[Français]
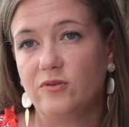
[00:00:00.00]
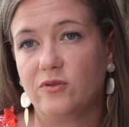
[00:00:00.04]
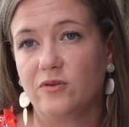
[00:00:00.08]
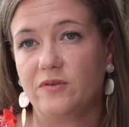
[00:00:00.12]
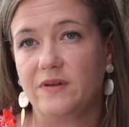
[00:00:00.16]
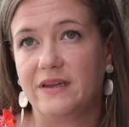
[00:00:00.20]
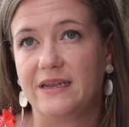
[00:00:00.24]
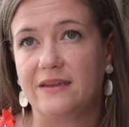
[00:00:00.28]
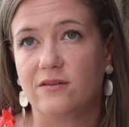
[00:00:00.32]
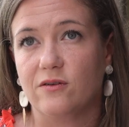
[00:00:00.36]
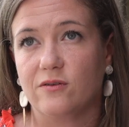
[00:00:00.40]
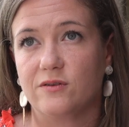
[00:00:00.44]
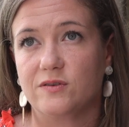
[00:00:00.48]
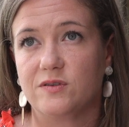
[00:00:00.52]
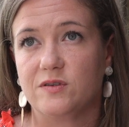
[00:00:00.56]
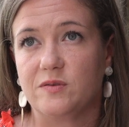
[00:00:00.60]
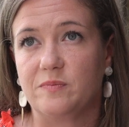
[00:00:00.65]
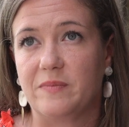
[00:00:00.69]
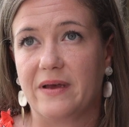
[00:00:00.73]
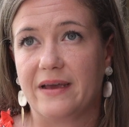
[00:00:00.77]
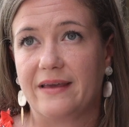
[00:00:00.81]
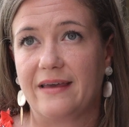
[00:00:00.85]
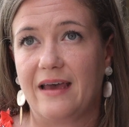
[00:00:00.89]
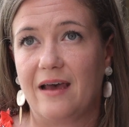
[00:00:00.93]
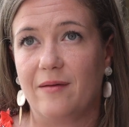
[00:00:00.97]
dans les danses
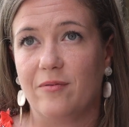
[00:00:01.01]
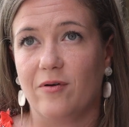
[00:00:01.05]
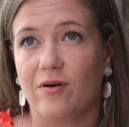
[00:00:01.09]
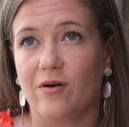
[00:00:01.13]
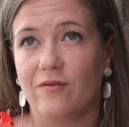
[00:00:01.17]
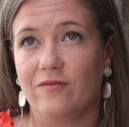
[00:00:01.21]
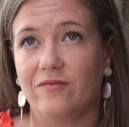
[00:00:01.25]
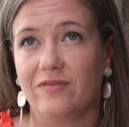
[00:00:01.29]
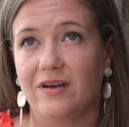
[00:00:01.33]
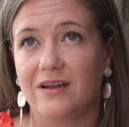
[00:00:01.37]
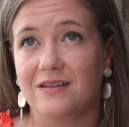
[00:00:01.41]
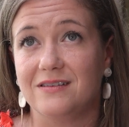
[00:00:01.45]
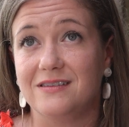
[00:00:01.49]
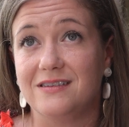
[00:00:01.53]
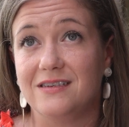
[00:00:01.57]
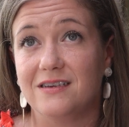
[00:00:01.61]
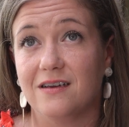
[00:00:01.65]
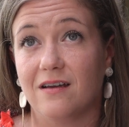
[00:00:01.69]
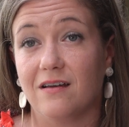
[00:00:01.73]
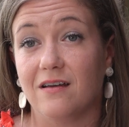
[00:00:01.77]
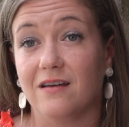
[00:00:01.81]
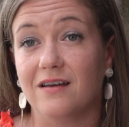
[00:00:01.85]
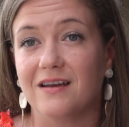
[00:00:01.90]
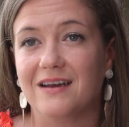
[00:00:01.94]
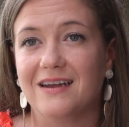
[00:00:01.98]
macabres, on va
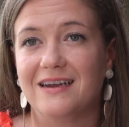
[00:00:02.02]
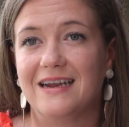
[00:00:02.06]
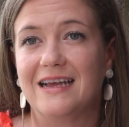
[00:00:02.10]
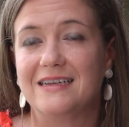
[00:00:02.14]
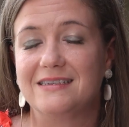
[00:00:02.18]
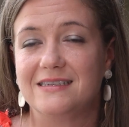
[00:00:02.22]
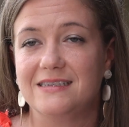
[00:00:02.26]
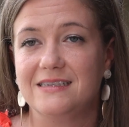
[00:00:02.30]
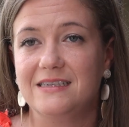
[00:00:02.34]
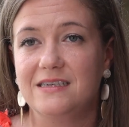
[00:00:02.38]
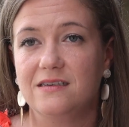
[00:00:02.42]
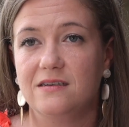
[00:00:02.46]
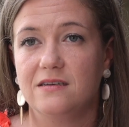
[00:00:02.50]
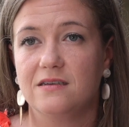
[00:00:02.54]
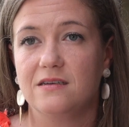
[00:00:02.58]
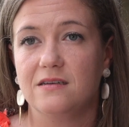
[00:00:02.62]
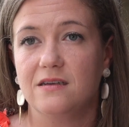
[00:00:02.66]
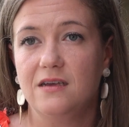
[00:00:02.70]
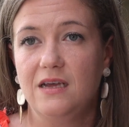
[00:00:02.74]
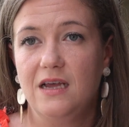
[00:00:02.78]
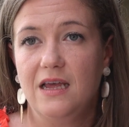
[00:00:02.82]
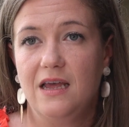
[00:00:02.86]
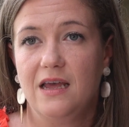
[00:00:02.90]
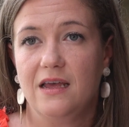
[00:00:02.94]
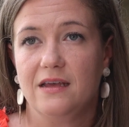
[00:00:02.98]
dire euh, classiques,
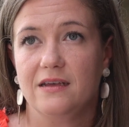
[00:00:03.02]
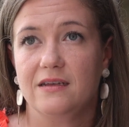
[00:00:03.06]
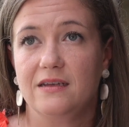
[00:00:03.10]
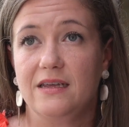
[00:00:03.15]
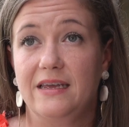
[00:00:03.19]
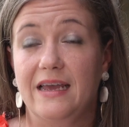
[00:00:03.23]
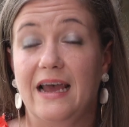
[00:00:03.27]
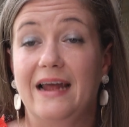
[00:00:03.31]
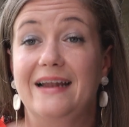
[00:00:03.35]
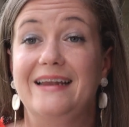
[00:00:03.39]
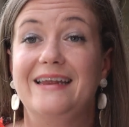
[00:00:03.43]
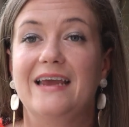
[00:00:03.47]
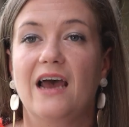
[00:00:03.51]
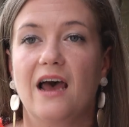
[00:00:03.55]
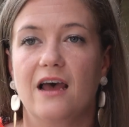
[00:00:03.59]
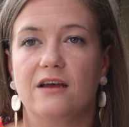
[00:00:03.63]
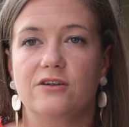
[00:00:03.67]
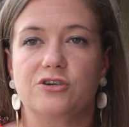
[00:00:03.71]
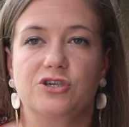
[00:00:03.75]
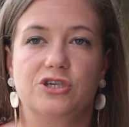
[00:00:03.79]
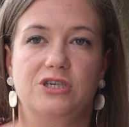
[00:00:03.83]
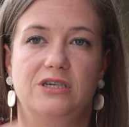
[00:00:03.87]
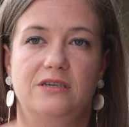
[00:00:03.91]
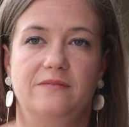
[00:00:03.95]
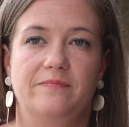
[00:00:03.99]
il y a une
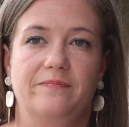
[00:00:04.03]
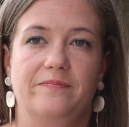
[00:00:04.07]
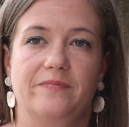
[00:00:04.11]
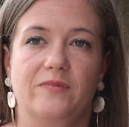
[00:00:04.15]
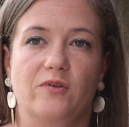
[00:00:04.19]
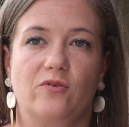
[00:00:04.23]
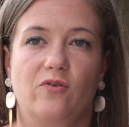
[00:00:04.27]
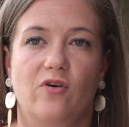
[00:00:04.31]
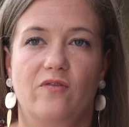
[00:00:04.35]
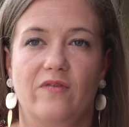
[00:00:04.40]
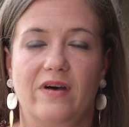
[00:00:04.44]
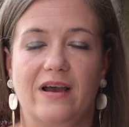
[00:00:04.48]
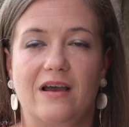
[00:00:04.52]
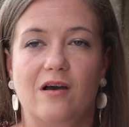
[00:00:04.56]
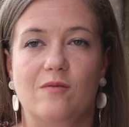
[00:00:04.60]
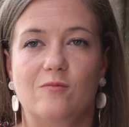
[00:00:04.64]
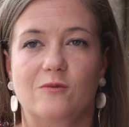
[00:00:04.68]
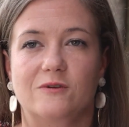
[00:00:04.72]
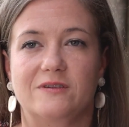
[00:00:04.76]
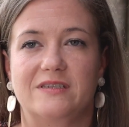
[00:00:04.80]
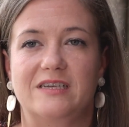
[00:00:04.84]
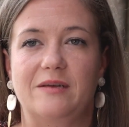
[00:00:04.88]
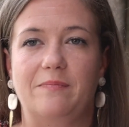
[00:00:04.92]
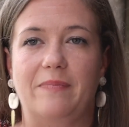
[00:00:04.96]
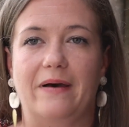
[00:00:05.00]
hiérarchie. Donc on va
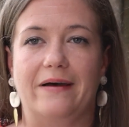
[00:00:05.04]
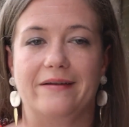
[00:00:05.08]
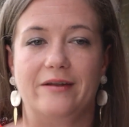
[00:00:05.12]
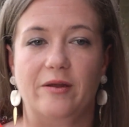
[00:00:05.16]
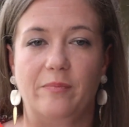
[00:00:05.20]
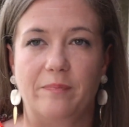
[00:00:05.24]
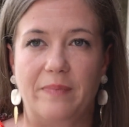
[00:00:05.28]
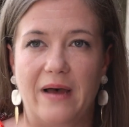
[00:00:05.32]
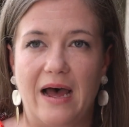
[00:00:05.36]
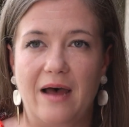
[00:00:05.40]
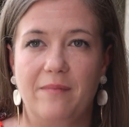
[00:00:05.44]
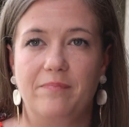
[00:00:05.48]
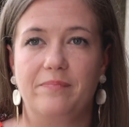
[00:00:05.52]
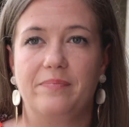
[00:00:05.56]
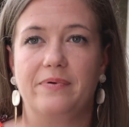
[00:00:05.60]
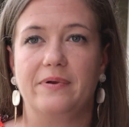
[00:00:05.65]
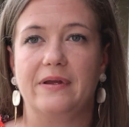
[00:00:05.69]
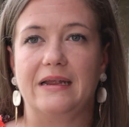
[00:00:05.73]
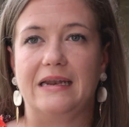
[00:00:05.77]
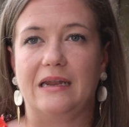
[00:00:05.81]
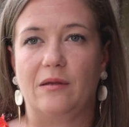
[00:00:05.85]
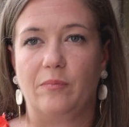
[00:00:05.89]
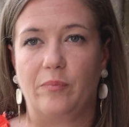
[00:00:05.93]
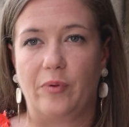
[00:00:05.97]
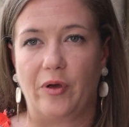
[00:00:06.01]
commencer par le pape,
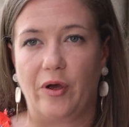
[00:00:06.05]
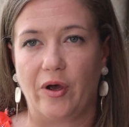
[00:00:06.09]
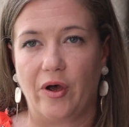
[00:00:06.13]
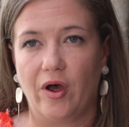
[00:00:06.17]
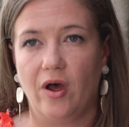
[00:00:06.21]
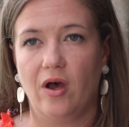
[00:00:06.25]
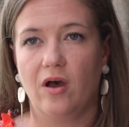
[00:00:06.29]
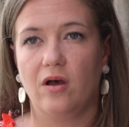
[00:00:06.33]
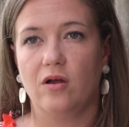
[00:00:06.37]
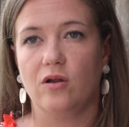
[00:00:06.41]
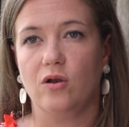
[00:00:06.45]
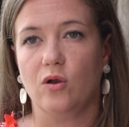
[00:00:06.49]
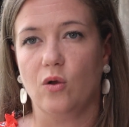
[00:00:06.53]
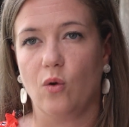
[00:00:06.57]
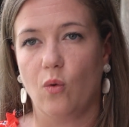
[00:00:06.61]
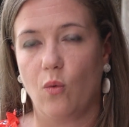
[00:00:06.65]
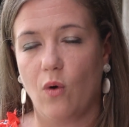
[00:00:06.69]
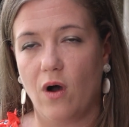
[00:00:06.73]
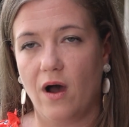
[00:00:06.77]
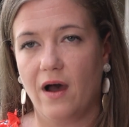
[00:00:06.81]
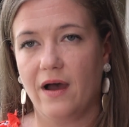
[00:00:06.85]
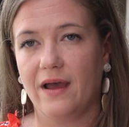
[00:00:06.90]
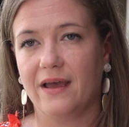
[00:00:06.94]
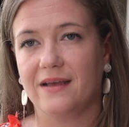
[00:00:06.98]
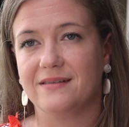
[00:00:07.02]
l'empereur, le
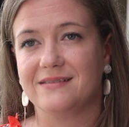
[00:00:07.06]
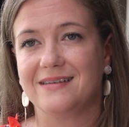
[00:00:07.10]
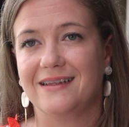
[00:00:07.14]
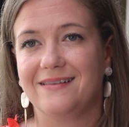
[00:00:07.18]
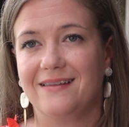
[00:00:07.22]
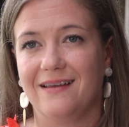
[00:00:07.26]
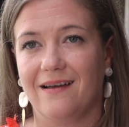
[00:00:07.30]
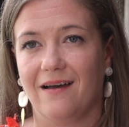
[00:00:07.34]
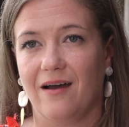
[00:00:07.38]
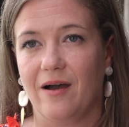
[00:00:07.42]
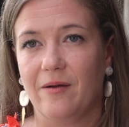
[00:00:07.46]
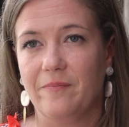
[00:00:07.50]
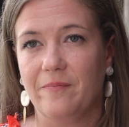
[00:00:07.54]
roi, etc.